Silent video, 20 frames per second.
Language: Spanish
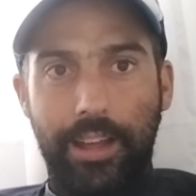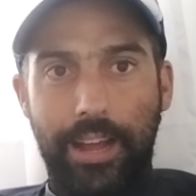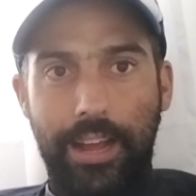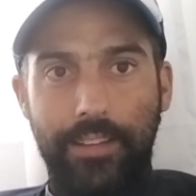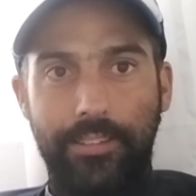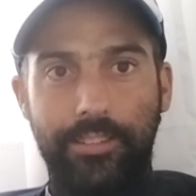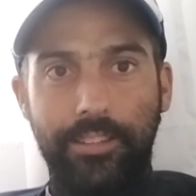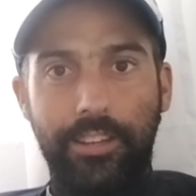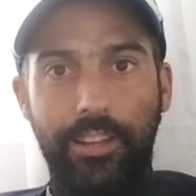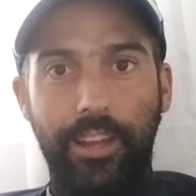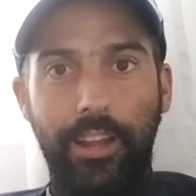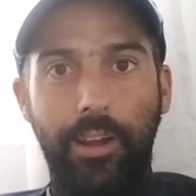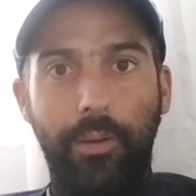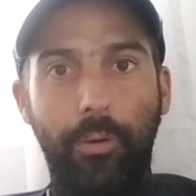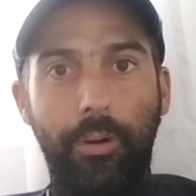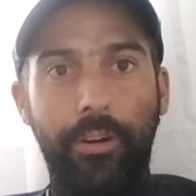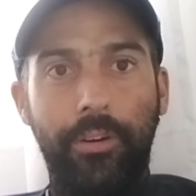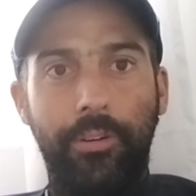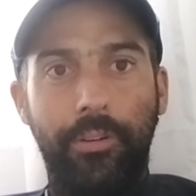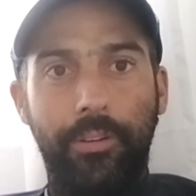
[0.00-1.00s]
Así que
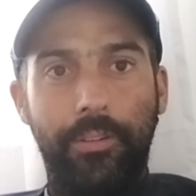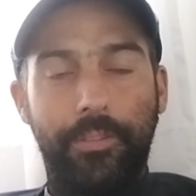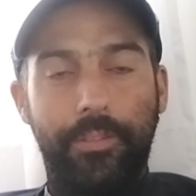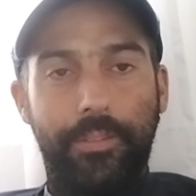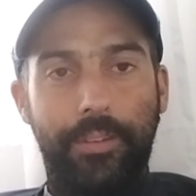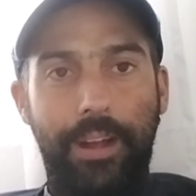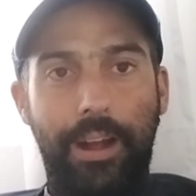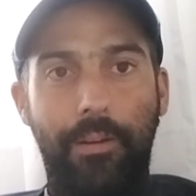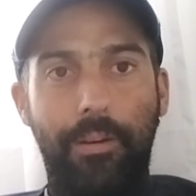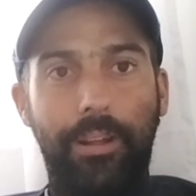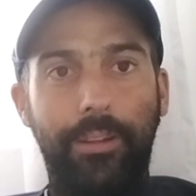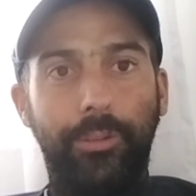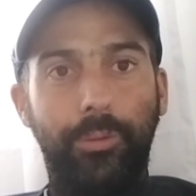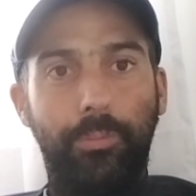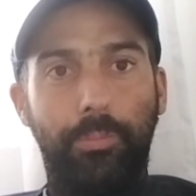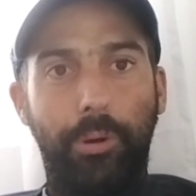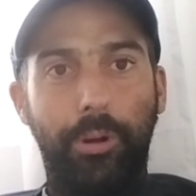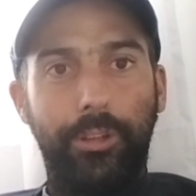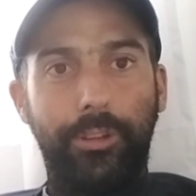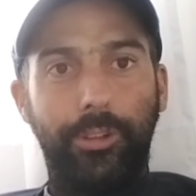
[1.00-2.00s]
bueno, hablando
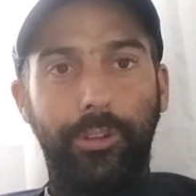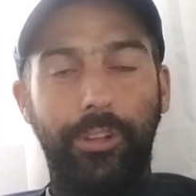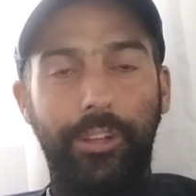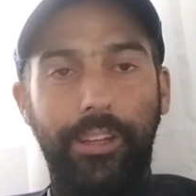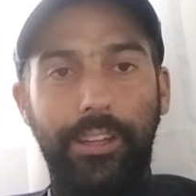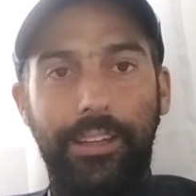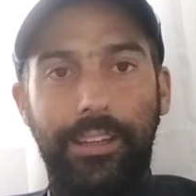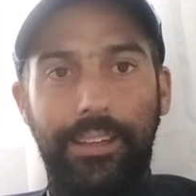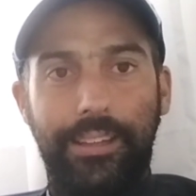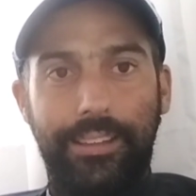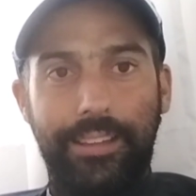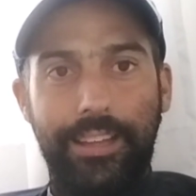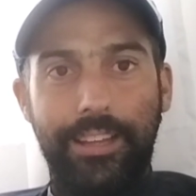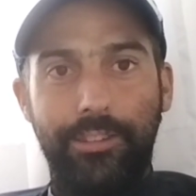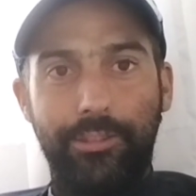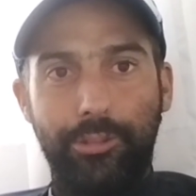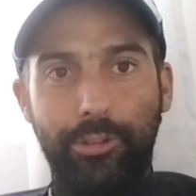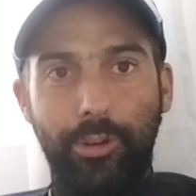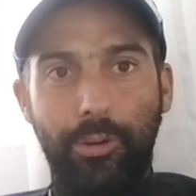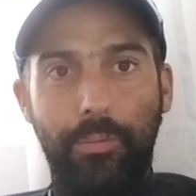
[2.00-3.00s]
un poquito de,
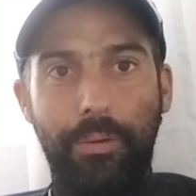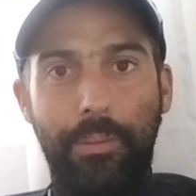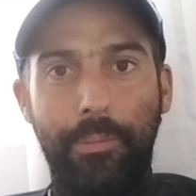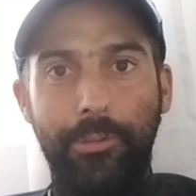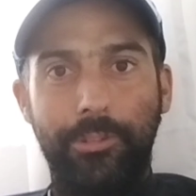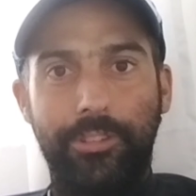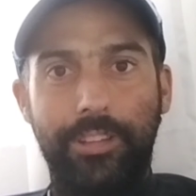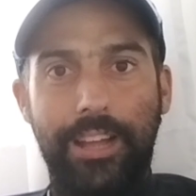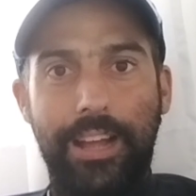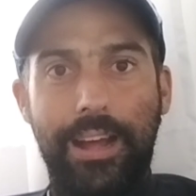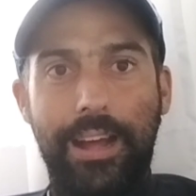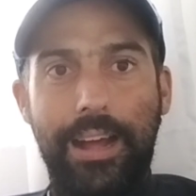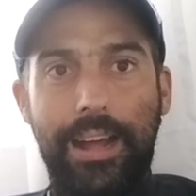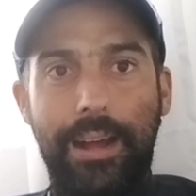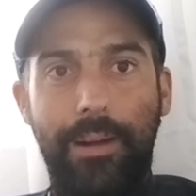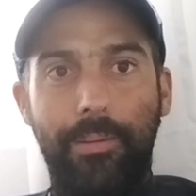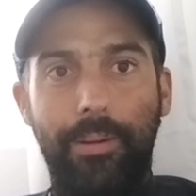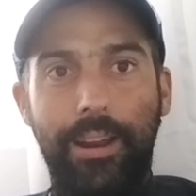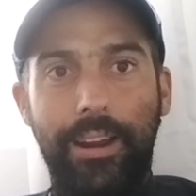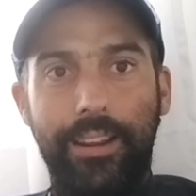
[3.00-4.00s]
eso, vamos a
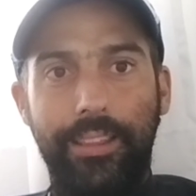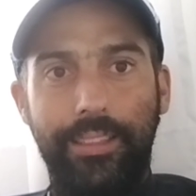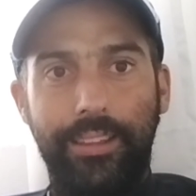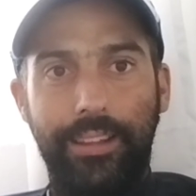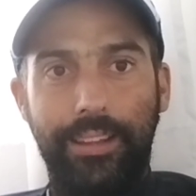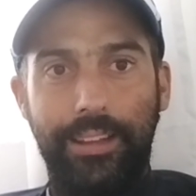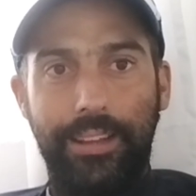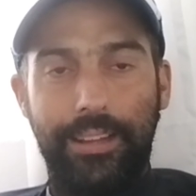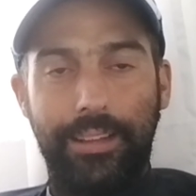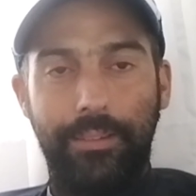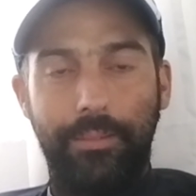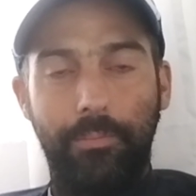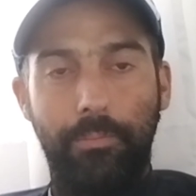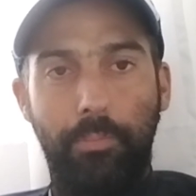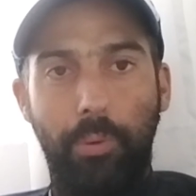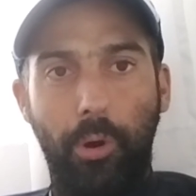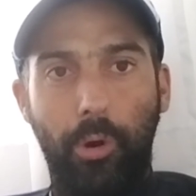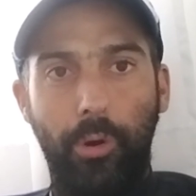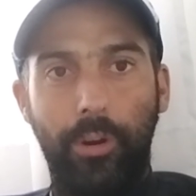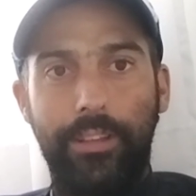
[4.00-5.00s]
hablar de un
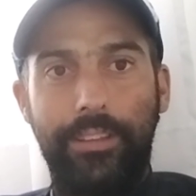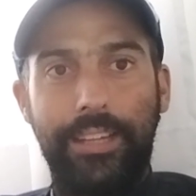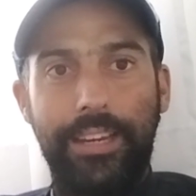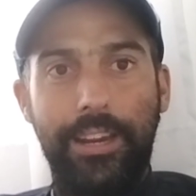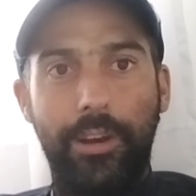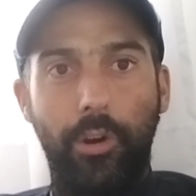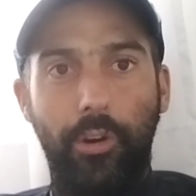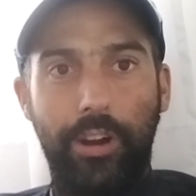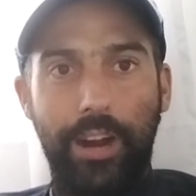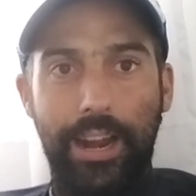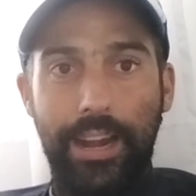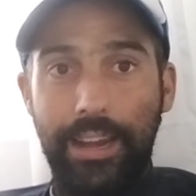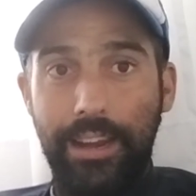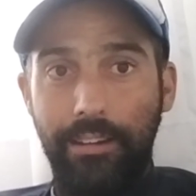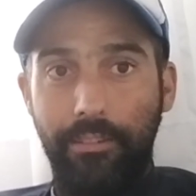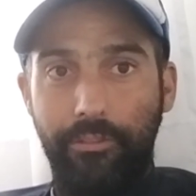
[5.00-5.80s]
poco del tenis local.